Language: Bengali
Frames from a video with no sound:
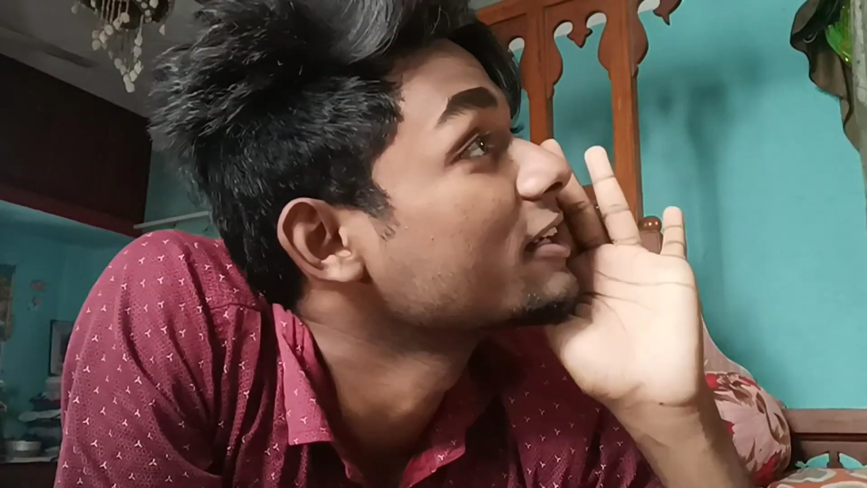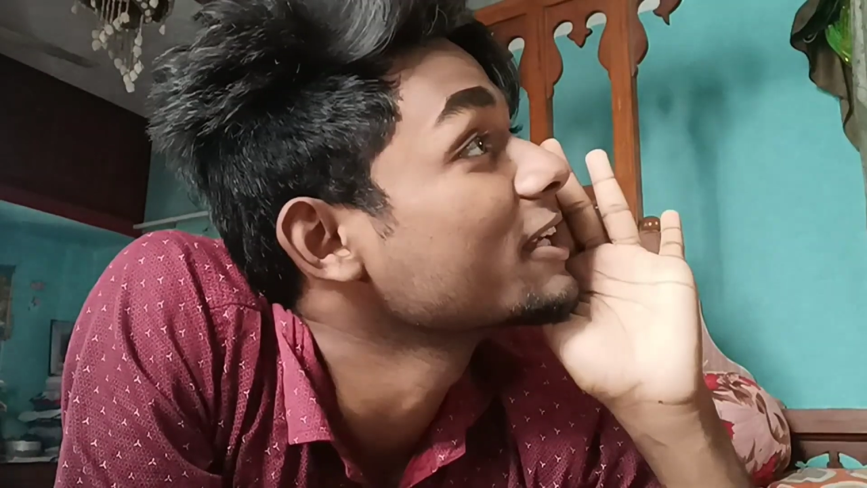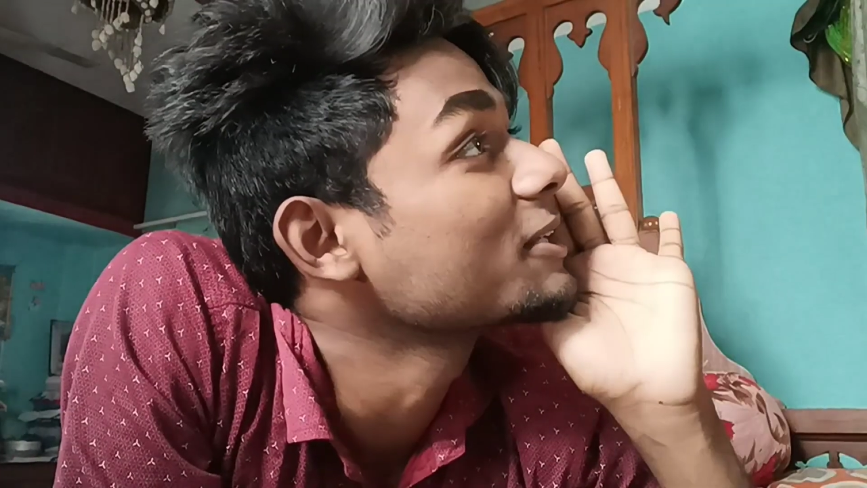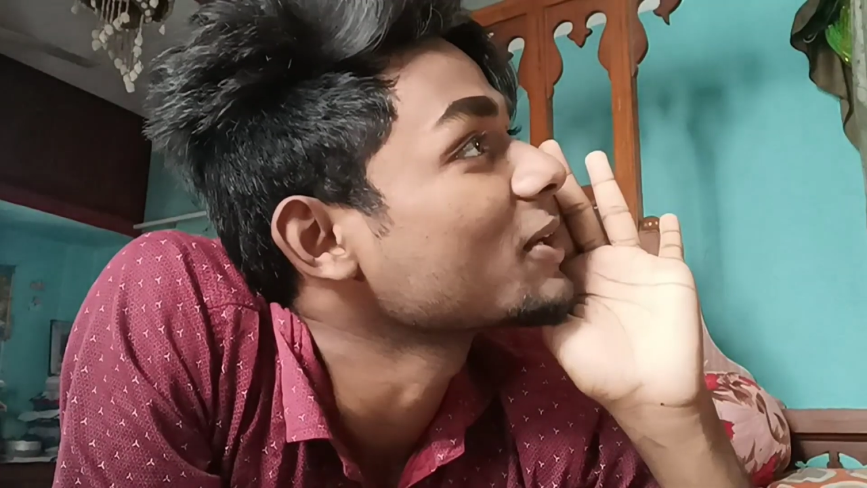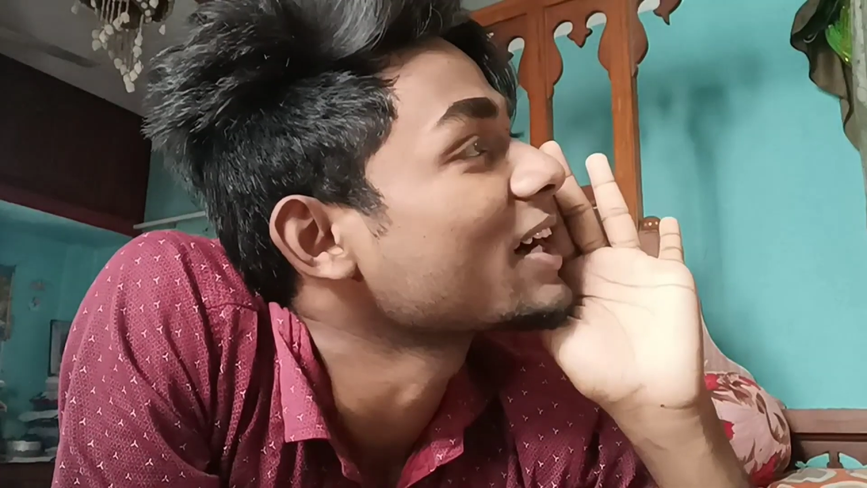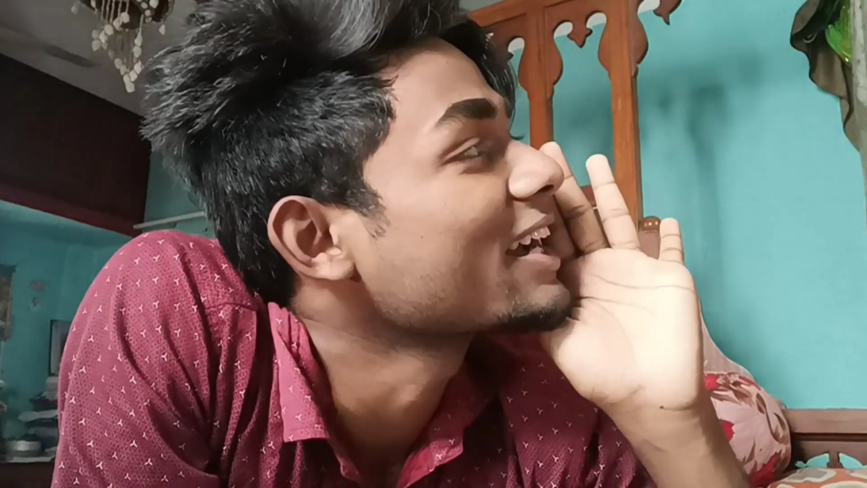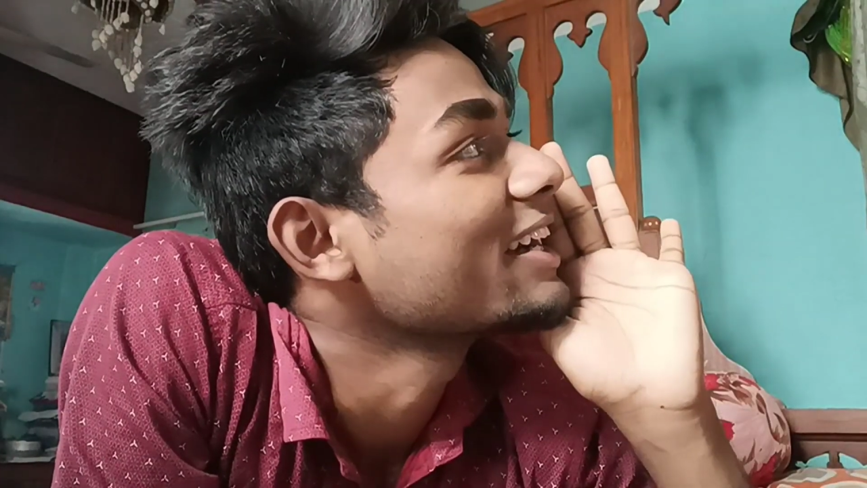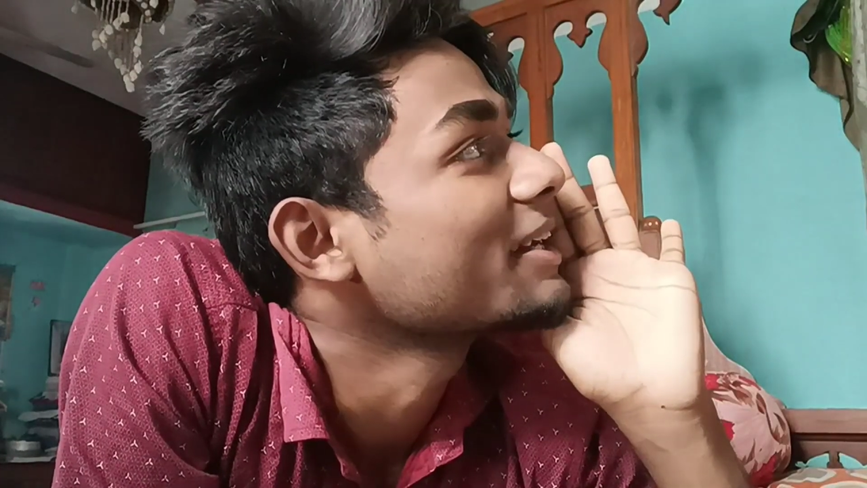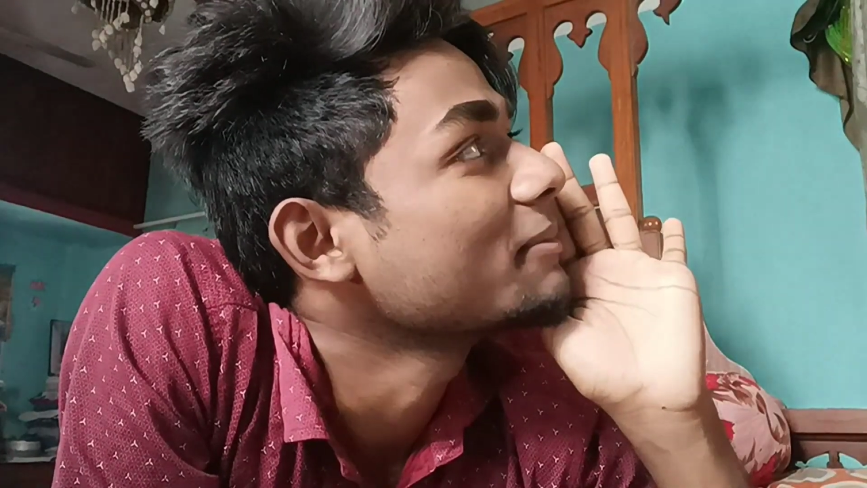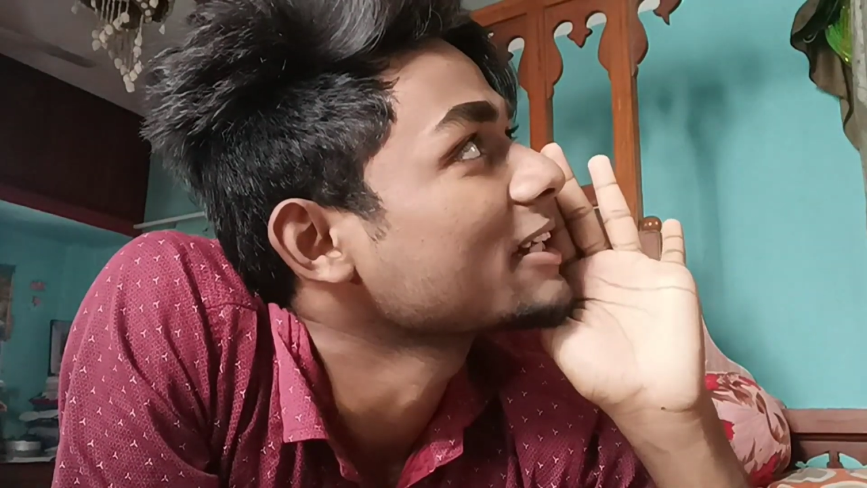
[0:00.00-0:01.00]
টিকটকার
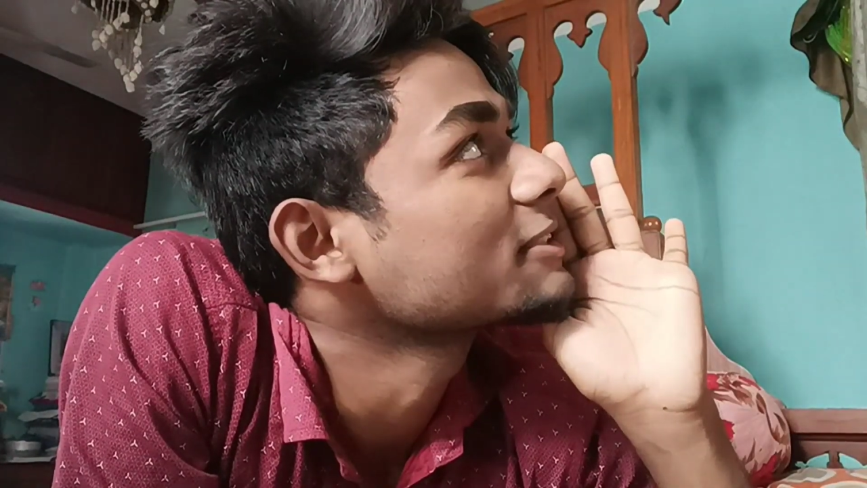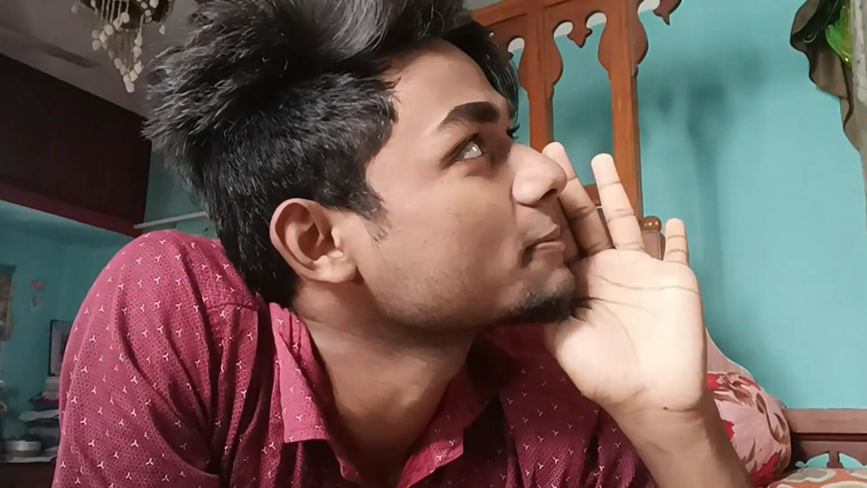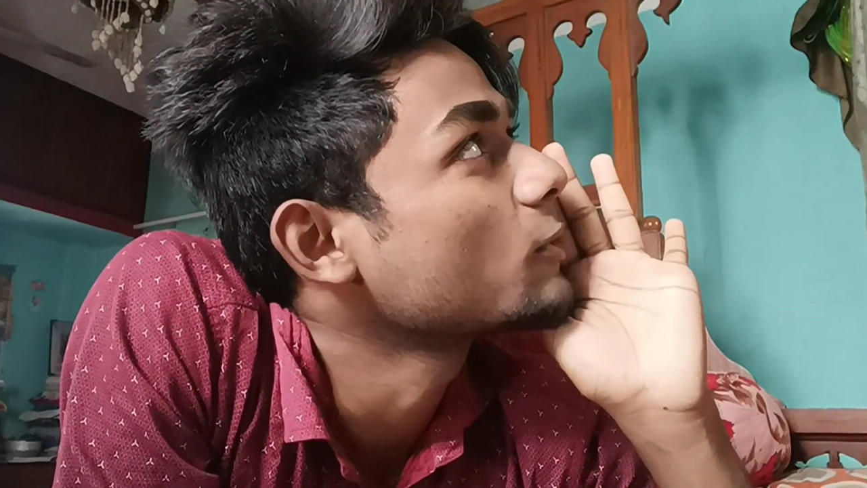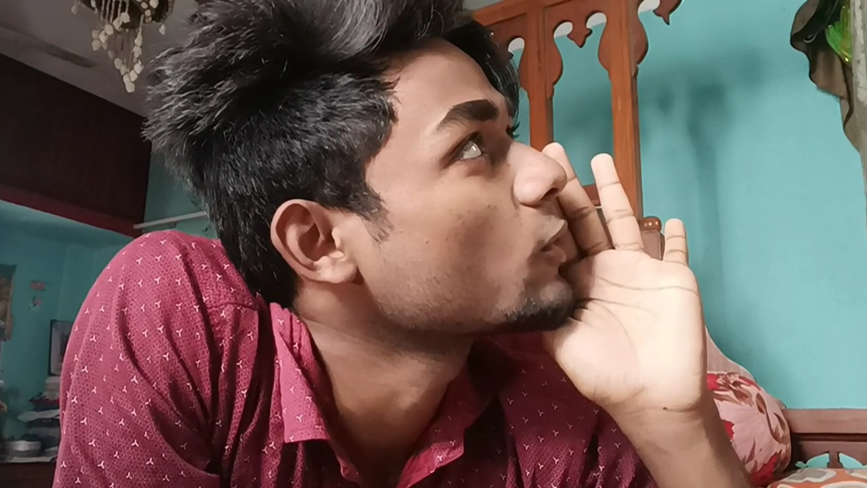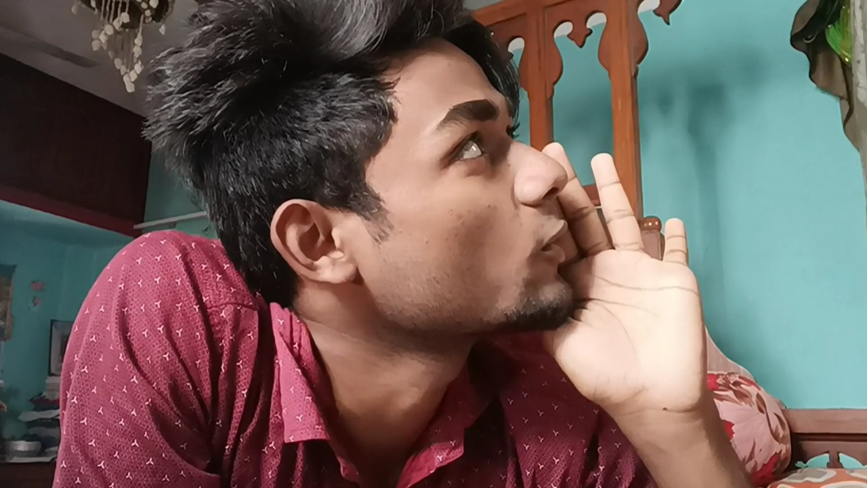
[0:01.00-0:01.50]
আল্ট্রা ম্যাক্স প্রো